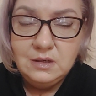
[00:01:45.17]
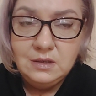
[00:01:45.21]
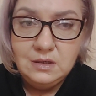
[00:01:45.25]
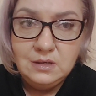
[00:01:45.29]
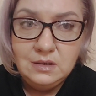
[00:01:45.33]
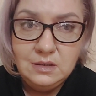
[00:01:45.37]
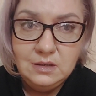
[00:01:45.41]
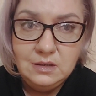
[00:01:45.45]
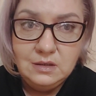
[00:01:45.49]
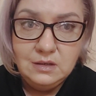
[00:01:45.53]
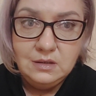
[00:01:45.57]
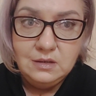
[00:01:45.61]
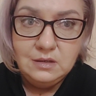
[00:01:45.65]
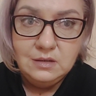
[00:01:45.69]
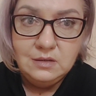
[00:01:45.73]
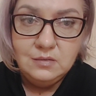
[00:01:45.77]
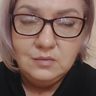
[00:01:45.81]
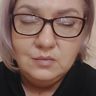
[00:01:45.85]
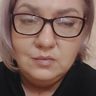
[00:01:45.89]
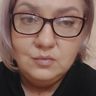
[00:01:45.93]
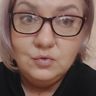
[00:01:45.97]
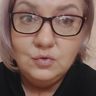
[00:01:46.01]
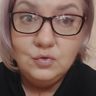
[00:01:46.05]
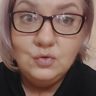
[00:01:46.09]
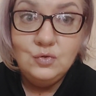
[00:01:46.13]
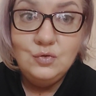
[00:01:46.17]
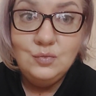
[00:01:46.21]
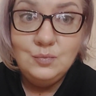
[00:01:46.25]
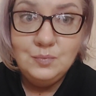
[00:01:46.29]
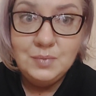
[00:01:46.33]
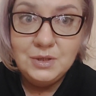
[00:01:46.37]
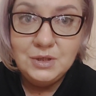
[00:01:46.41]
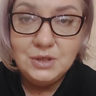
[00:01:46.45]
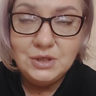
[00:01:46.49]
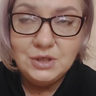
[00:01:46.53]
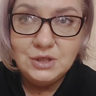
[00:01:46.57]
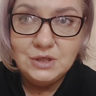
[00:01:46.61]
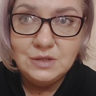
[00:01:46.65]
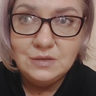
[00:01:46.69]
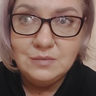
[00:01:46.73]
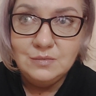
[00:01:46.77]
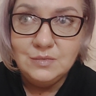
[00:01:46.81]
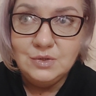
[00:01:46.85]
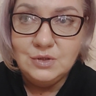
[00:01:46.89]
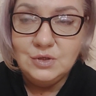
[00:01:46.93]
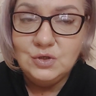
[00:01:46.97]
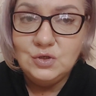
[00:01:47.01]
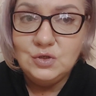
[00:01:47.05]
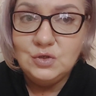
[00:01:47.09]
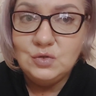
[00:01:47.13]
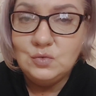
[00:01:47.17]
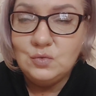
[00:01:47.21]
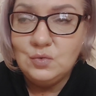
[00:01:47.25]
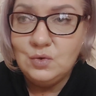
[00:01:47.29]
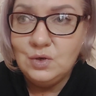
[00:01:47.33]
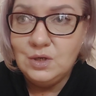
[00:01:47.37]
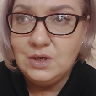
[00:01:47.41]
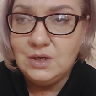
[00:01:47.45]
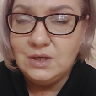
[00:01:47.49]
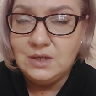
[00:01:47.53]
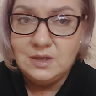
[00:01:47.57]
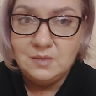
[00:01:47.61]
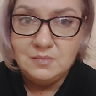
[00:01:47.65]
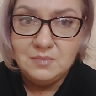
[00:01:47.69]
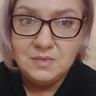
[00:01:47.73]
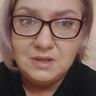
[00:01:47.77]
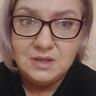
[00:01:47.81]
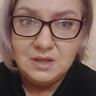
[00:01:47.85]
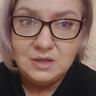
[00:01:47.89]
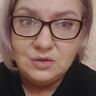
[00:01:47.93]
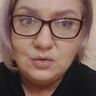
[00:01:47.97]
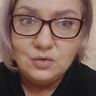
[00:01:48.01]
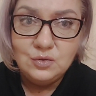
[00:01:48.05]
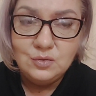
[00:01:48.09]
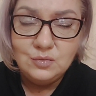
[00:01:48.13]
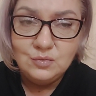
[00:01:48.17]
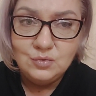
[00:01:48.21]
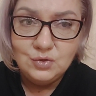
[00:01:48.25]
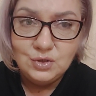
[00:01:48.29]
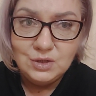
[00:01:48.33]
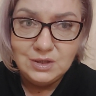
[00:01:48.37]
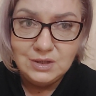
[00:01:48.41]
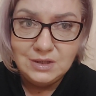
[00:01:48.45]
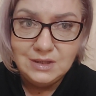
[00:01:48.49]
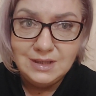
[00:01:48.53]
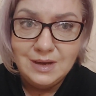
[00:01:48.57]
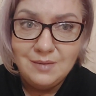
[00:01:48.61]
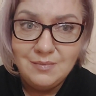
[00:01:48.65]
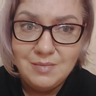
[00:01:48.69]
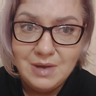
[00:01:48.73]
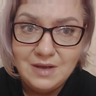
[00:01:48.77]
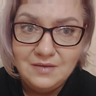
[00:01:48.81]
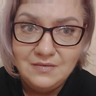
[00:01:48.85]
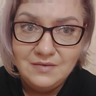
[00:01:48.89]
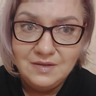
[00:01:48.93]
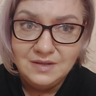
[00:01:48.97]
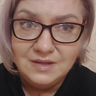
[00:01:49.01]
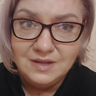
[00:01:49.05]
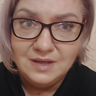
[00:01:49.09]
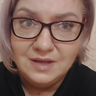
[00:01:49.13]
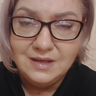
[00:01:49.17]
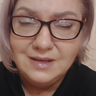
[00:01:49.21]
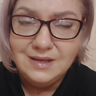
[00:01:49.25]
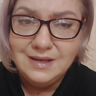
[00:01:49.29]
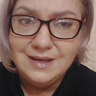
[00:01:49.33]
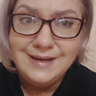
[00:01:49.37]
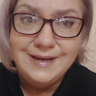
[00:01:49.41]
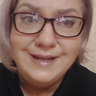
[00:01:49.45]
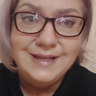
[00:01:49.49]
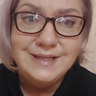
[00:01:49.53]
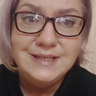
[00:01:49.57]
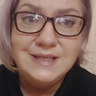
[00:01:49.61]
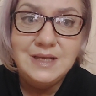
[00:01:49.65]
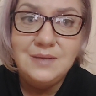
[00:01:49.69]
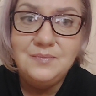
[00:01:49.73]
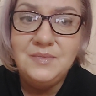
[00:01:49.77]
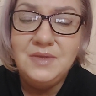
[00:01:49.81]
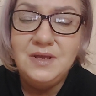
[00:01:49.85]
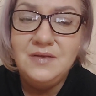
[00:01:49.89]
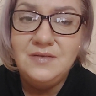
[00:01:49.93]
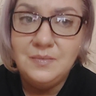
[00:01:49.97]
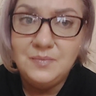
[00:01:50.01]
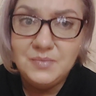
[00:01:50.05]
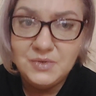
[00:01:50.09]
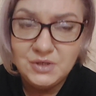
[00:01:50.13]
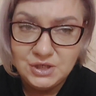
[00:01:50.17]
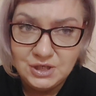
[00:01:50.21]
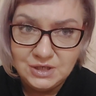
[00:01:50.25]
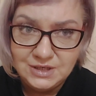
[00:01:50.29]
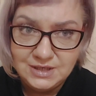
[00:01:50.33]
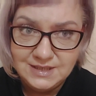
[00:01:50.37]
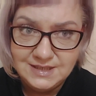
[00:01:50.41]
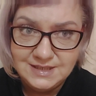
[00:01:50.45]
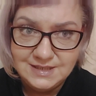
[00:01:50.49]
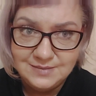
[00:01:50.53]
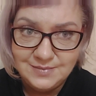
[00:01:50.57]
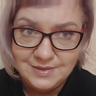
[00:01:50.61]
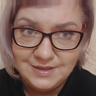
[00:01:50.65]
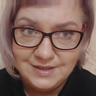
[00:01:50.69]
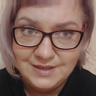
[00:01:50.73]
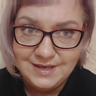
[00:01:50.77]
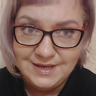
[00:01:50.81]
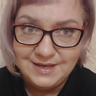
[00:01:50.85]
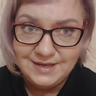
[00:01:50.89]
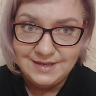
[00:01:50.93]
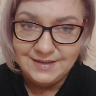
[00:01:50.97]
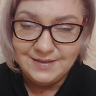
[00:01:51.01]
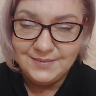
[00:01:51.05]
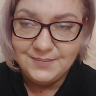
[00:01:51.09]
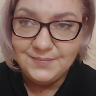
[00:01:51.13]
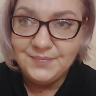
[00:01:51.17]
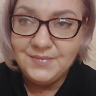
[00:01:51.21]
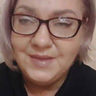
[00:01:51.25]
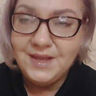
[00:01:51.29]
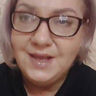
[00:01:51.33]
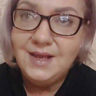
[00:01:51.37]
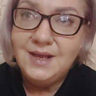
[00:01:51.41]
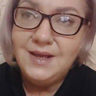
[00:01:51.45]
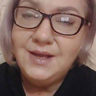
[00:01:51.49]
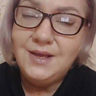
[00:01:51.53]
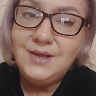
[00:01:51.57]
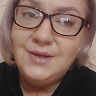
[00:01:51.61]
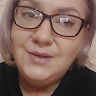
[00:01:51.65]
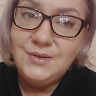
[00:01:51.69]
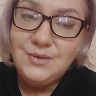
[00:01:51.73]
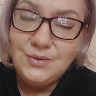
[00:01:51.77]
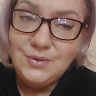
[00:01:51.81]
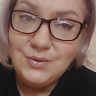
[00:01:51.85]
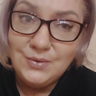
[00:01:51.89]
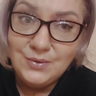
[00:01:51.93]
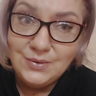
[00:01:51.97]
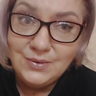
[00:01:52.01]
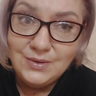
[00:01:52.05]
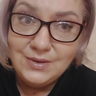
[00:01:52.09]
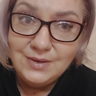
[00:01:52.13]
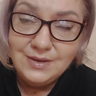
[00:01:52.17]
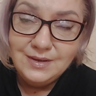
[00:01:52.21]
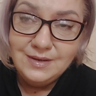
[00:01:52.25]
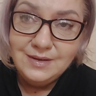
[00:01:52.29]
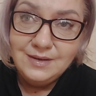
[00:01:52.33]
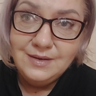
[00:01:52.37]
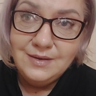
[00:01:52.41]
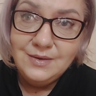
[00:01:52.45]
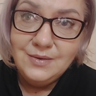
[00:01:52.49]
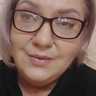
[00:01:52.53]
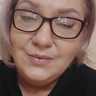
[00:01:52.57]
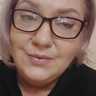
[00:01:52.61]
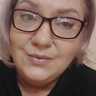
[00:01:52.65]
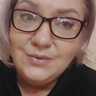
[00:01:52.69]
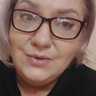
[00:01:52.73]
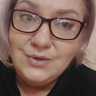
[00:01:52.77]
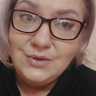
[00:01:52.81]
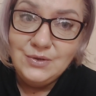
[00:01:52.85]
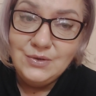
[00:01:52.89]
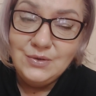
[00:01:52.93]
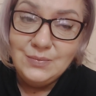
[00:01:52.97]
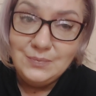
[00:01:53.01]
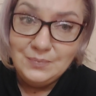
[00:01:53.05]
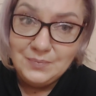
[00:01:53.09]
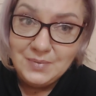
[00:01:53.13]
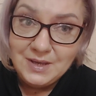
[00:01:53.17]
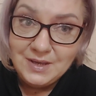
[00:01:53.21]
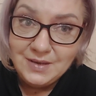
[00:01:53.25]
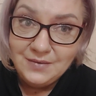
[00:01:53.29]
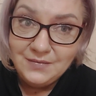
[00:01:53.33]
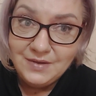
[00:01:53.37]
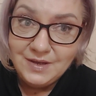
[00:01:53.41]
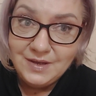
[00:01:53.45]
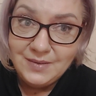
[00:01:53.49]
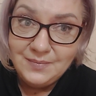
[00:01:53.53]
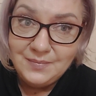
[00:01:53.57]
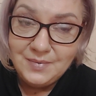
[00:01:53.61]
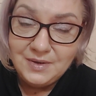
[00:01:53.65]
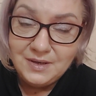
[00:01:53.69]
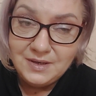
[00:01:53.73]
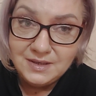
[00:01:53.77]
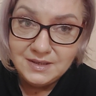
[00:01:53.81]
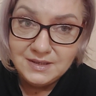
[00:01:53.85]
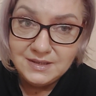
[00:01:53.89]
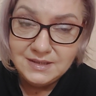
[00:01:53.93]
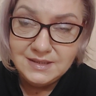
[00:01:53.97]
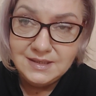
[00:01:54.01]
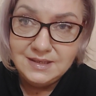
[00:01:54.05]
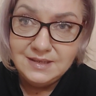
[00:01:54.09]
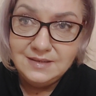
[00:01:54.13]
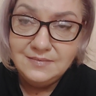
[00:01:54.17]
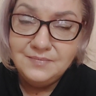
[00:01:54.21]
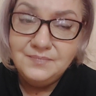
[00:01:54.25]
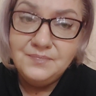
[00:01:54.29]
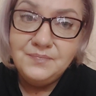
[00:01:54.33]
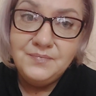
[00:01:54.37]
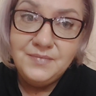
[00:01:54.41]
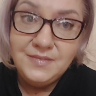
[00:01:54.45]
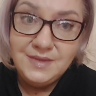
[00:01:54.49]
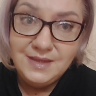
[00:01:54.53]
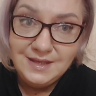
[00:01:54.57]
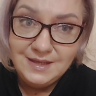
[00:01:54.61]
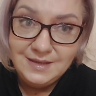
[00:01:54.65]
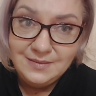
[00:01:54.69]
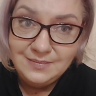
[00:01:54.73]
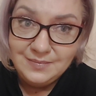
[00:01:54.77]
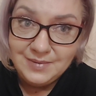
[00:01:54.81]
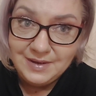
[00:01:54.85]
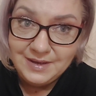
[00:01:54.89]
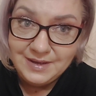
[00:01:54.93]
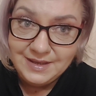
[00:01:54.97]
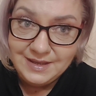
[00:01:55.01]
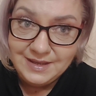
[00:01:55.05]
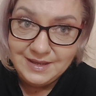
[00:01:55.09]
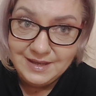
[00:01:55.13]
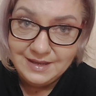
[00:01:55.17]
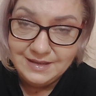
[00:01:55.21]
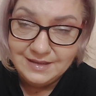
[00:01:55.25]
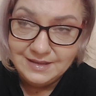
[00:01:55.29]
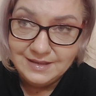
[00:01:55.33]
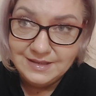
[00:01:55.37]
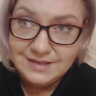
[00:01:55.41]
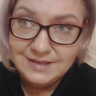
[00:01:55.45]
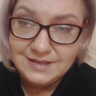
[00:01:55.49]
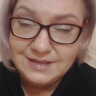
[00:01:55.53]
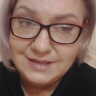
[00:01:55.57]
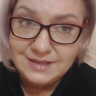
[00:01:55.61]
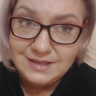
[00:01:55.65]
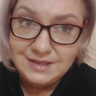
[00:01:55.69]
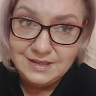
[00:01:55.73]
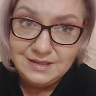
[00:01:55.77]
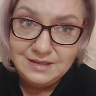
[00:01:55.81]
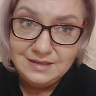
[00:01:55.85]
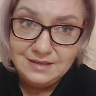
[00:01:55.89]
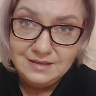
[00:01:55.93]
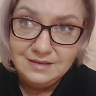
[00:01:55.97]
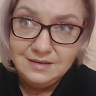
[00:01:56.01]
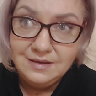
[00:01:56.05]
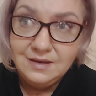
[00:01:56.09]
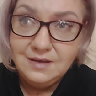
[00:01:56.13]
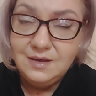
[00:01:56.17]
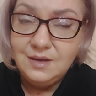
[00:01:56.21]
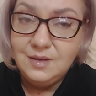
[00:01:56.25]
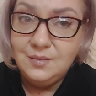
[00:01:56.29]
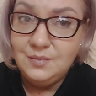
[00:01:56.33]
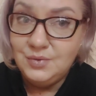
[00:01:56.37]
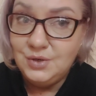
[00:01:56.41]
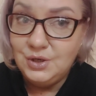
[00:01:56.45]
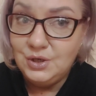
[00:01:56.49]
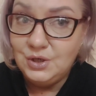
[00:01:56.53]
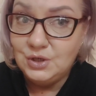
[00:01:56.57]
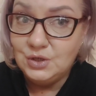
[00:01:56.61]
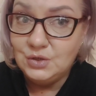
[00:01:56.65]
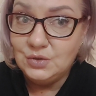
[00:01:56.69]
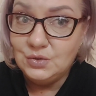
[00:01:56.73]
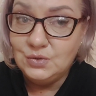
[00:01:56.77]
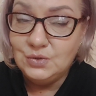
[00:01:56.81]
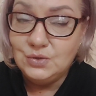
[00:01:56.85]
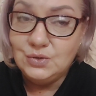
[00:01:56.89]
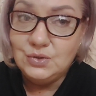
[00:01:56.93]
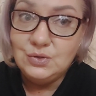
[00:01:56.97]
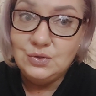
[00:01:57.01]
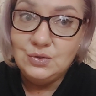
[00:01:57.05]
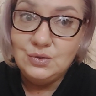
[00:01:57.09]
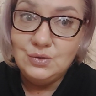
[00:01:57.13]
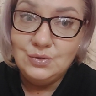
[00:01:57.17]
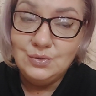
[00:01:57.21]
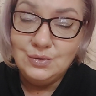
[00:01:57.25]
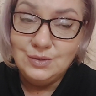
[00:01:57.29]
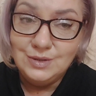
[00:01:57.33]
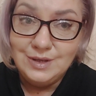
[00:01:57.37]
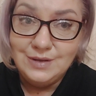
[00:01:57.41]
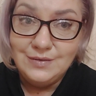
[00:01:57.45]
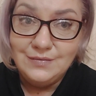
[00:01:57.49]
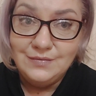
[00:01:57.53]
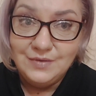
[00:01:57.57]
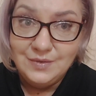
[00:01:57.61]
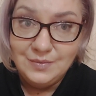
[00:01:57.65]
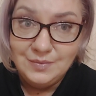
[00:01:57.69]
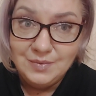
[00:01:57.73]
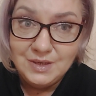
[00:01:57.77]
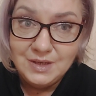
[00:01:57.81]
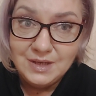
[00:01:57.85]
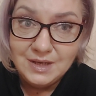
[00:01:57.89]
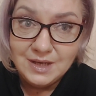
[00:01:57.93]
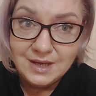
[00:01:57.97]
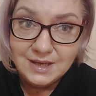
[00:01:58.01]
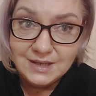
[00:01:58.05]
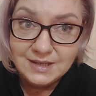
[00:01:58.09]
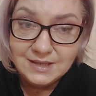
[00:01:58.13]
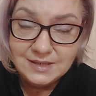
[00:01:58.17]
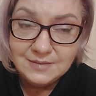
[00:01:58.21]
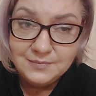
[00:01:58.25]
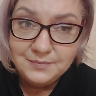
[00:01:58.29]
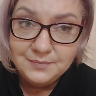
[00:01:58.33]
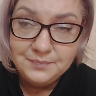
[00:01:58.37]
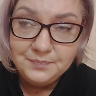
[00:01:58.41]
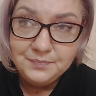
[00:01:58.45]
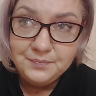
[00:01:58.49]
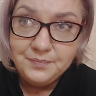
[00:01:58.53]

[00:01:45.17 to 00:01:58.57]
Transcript: и будут пышными. Сколько там она той муки добавила. Рецепт я вообще не смотрела. Но у нее первая партия не поднялась. И пришлось долго выпекать,